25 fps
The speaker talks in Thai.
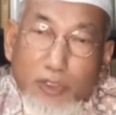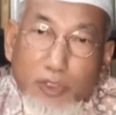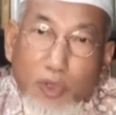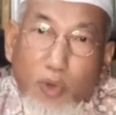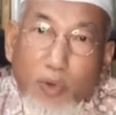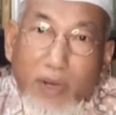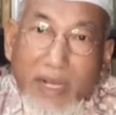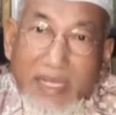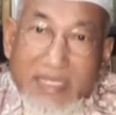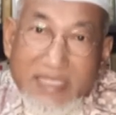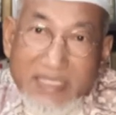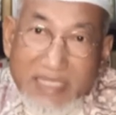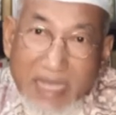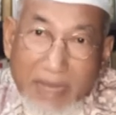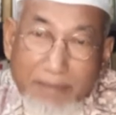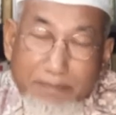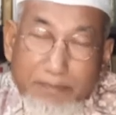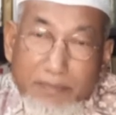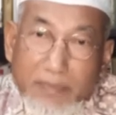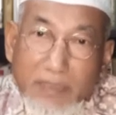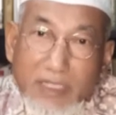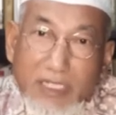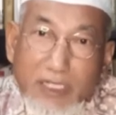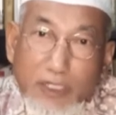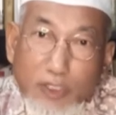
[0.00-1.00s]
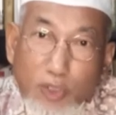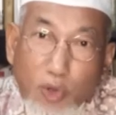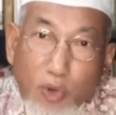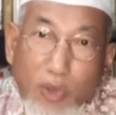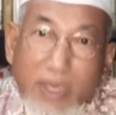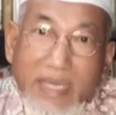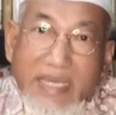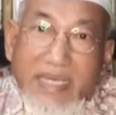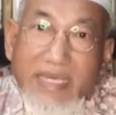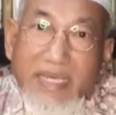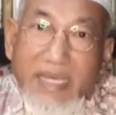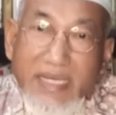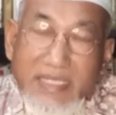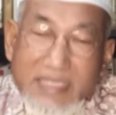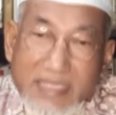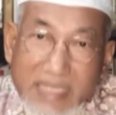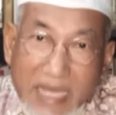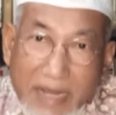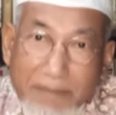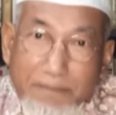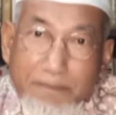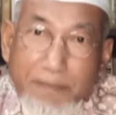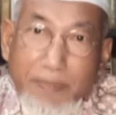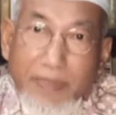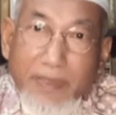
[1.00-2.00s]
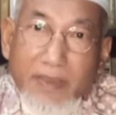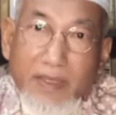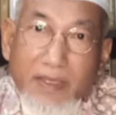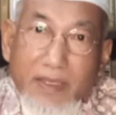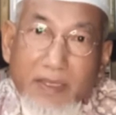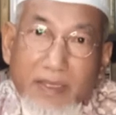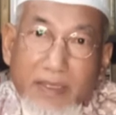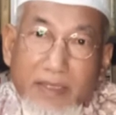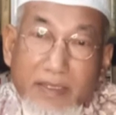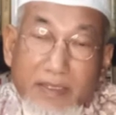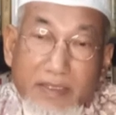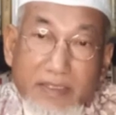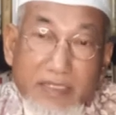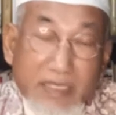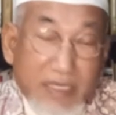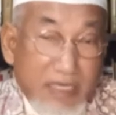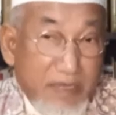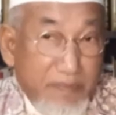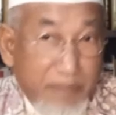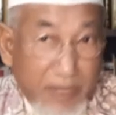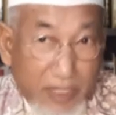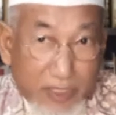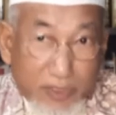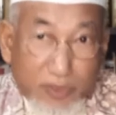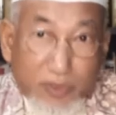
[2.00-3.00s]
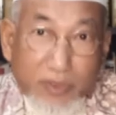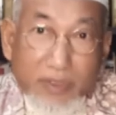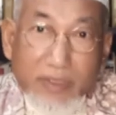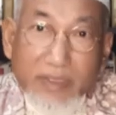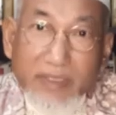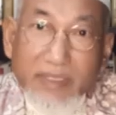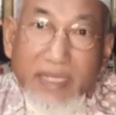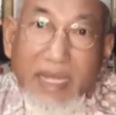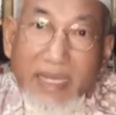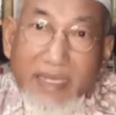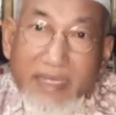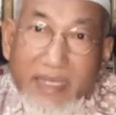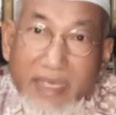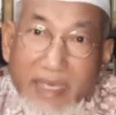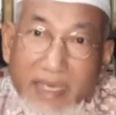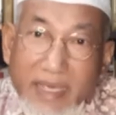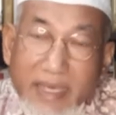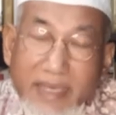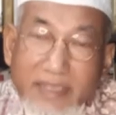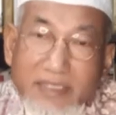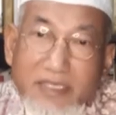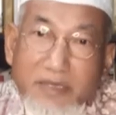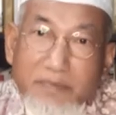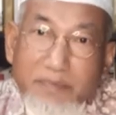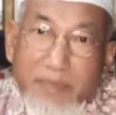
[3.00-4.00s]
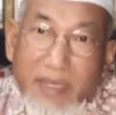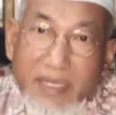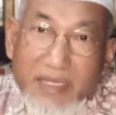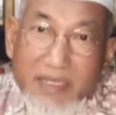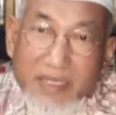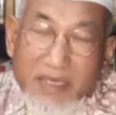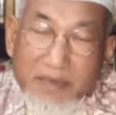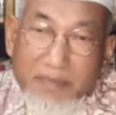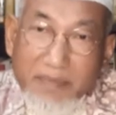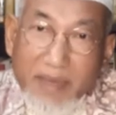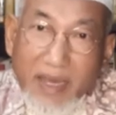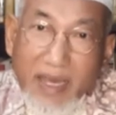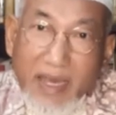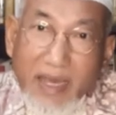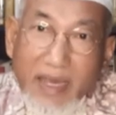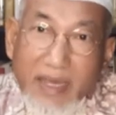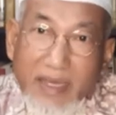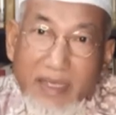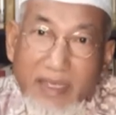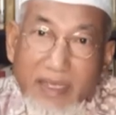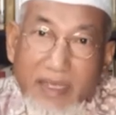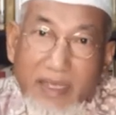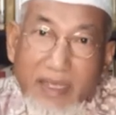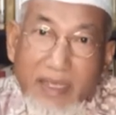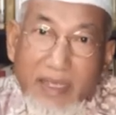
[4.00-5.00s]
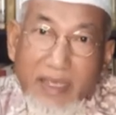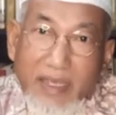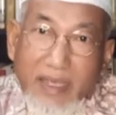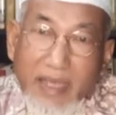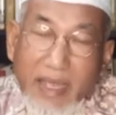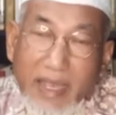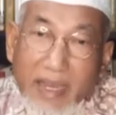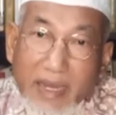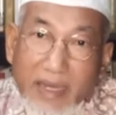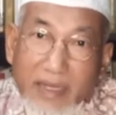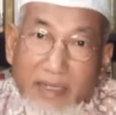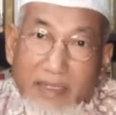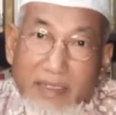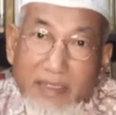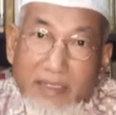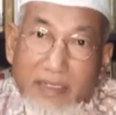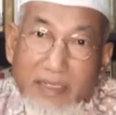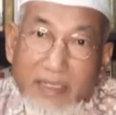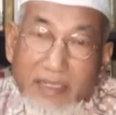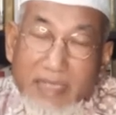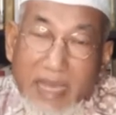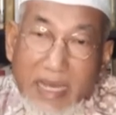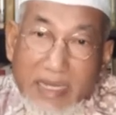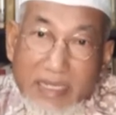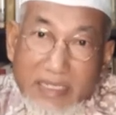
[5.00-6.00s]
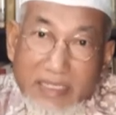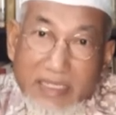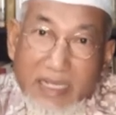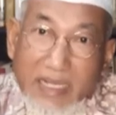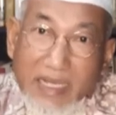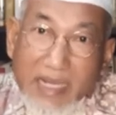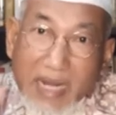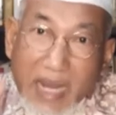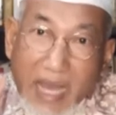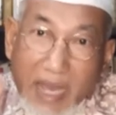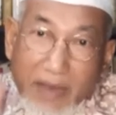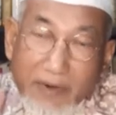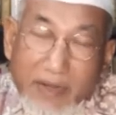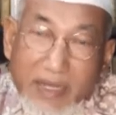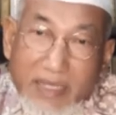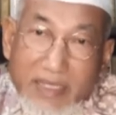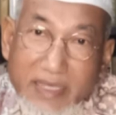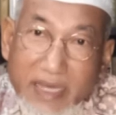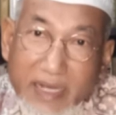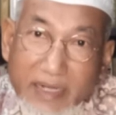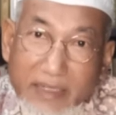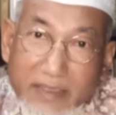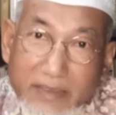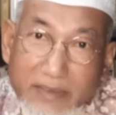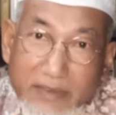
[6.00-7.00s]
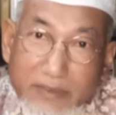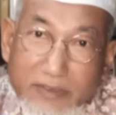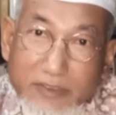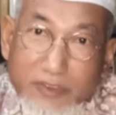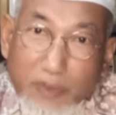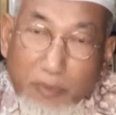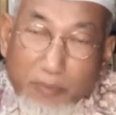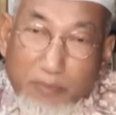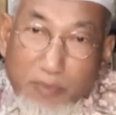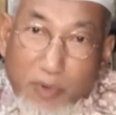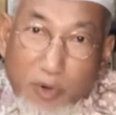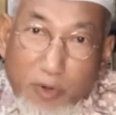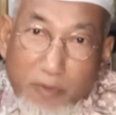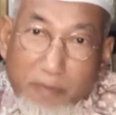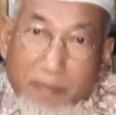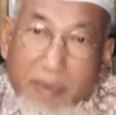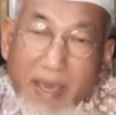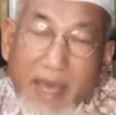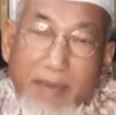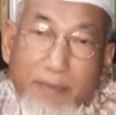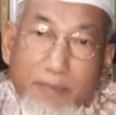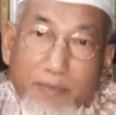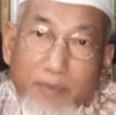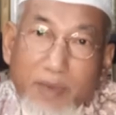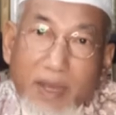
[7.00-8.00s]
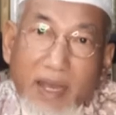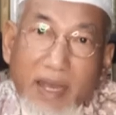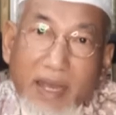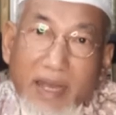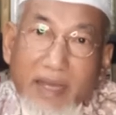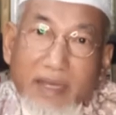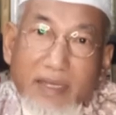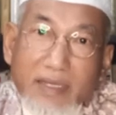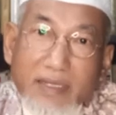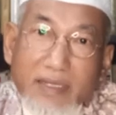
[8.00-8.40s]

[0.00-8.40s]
โลกทรัพย์หรือโลกียทรัพย์ อย่างนี้เป็นต้น นั่นเองจึงเป็นที่มาแห่งการที่จะกล่าวได้อย่างสมบูรณ์แบบว่า